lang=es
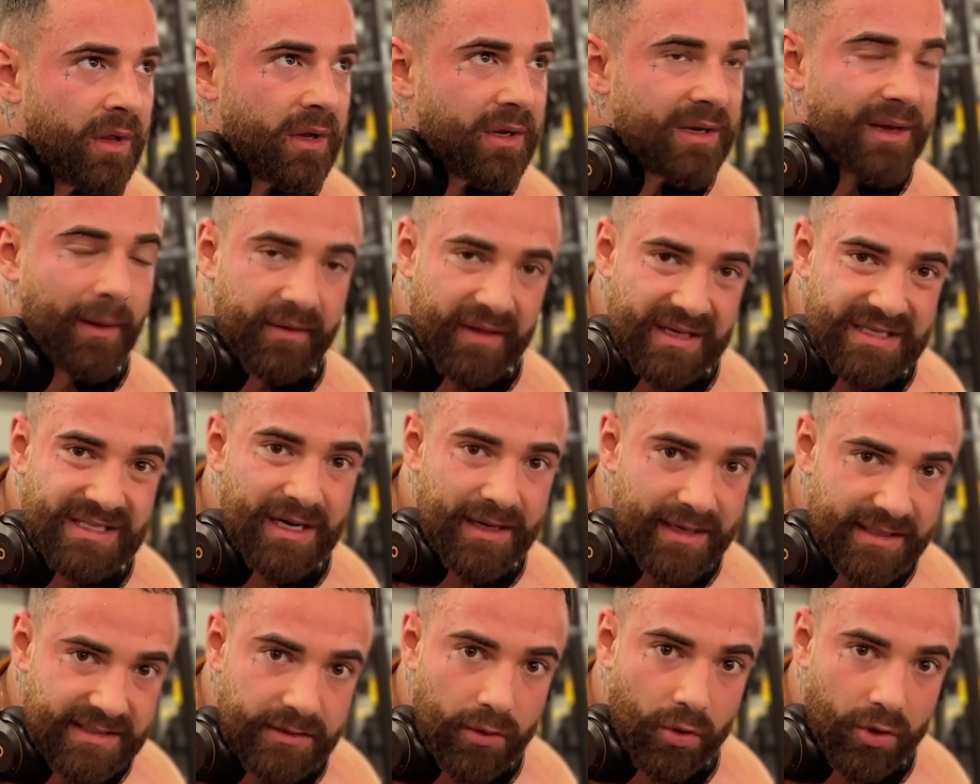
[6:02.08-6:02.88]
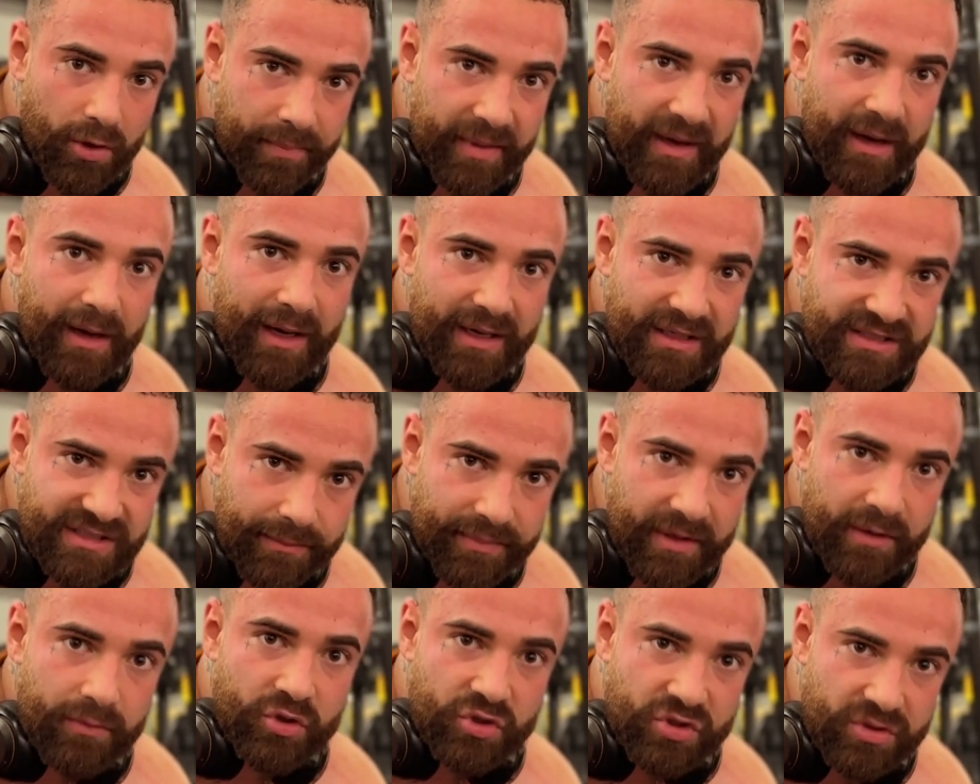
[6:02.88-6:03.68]
La verdad es que en el este de Europa
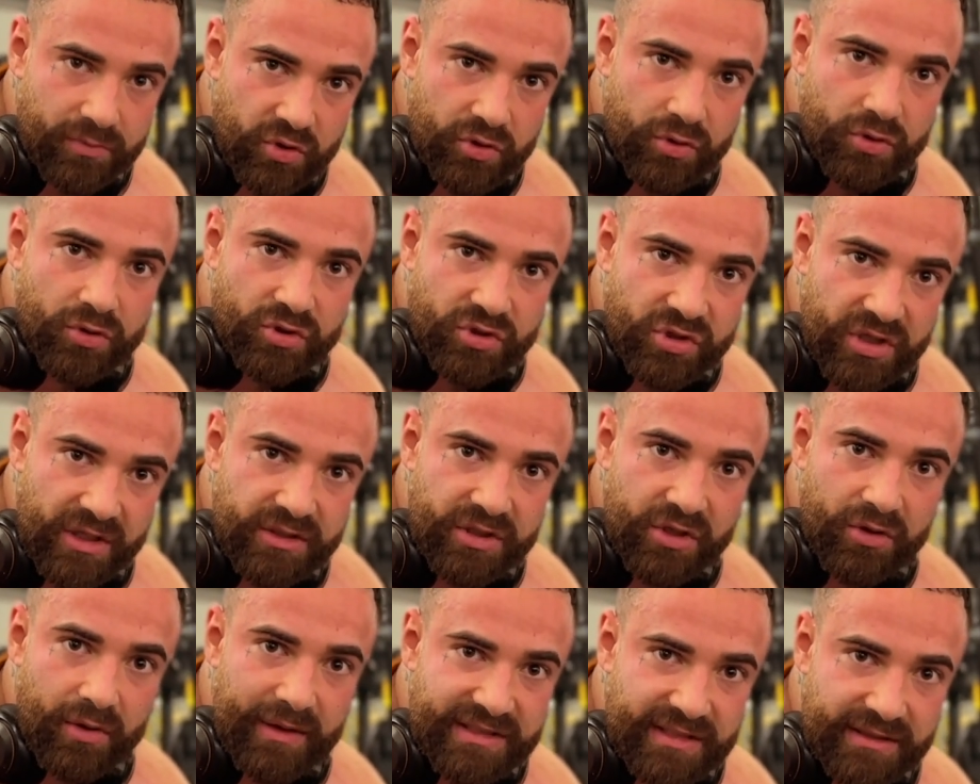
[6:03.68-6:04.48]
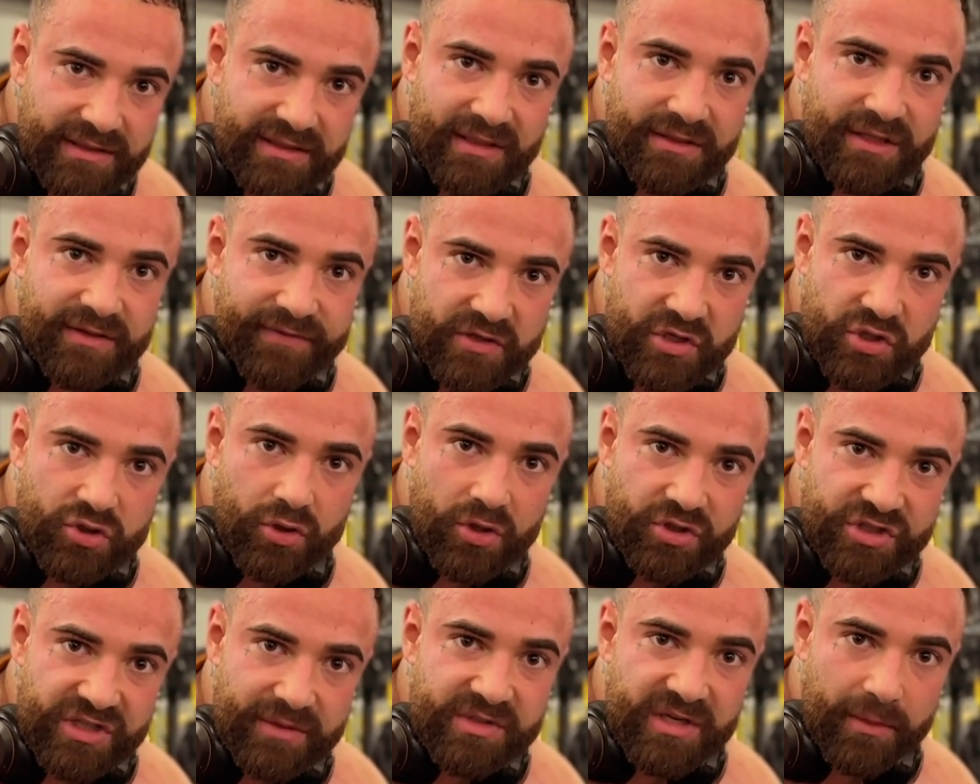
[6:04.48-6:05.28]
siempre nos hemos sentido bastante satisfechos con
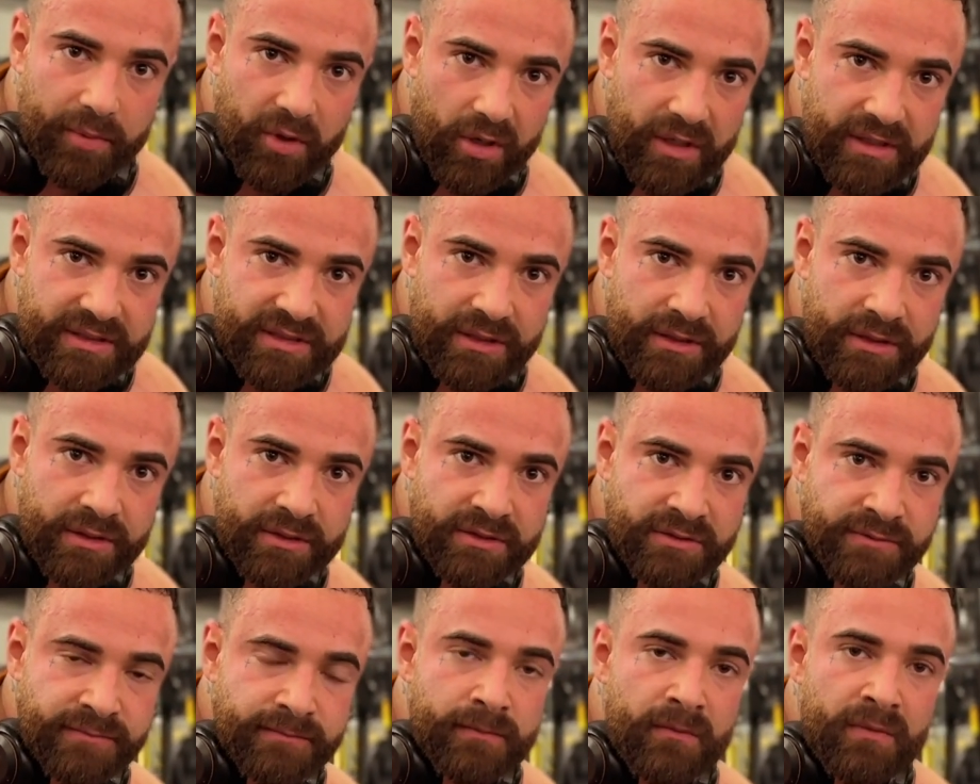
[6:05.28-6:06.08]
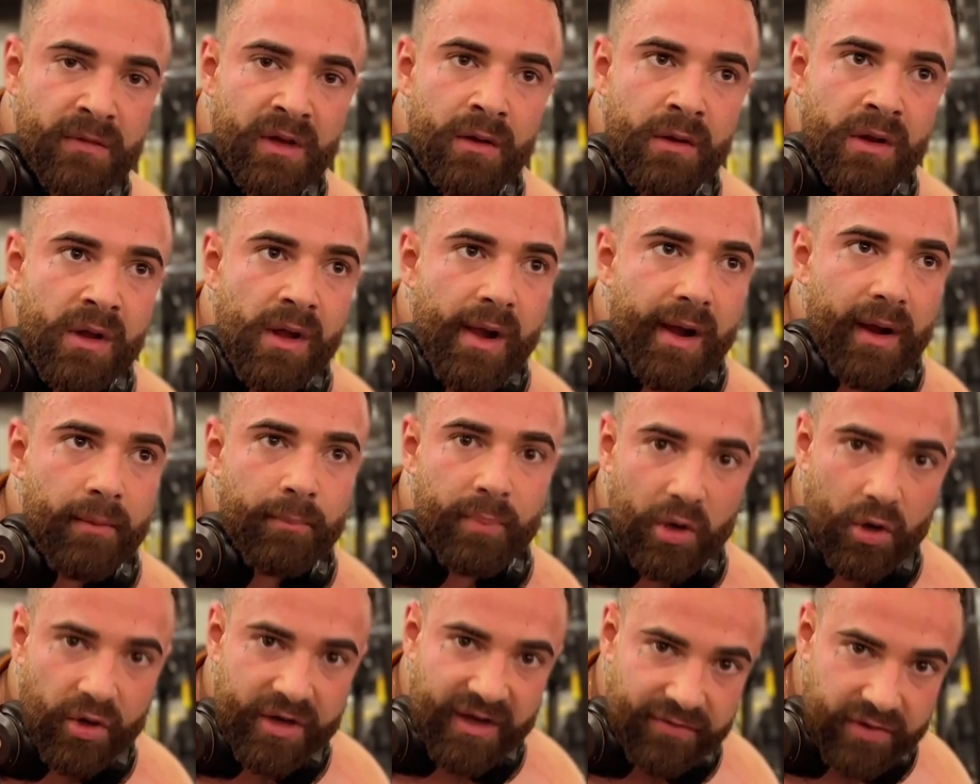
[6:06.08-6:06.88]
los chinche, por qué? Sí, la verdad es que sí. En
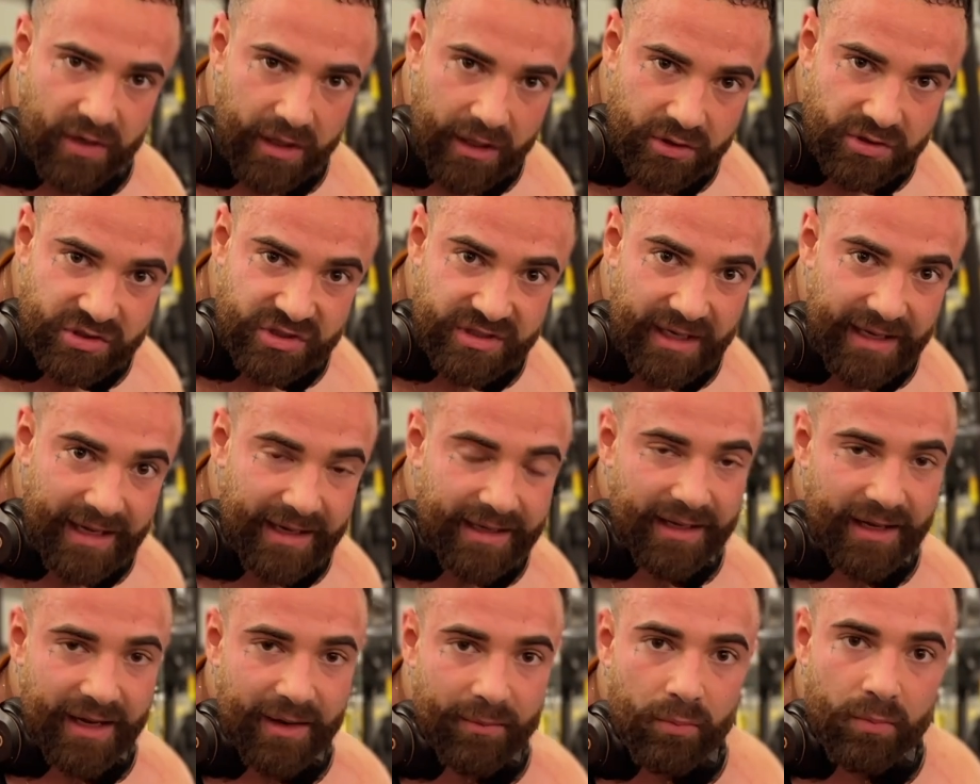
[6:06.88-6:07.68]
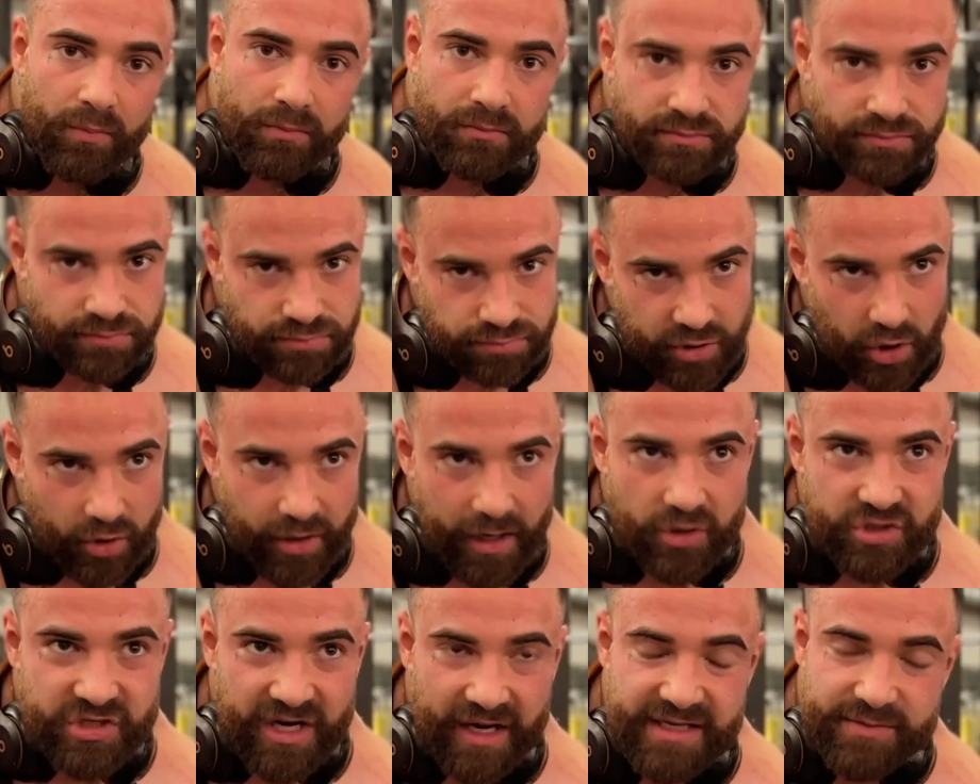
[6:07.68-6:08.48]
Polonia fue la hostia y aquí en, bueno, ya
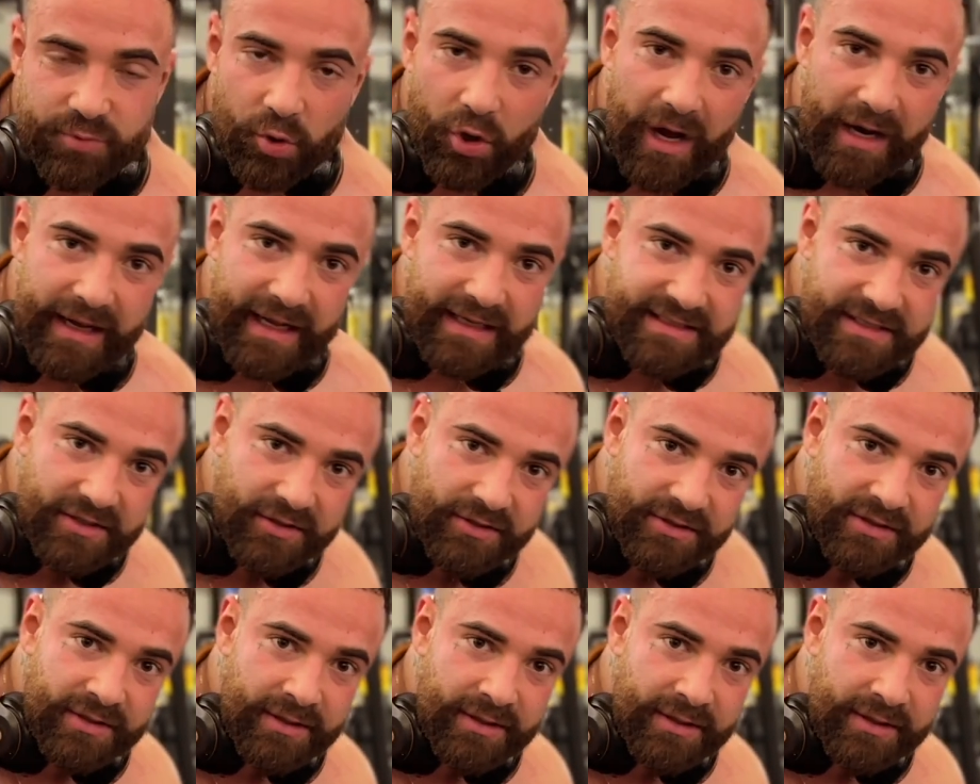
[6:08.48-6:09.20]
lo sabéis, Bulgaria, chicos.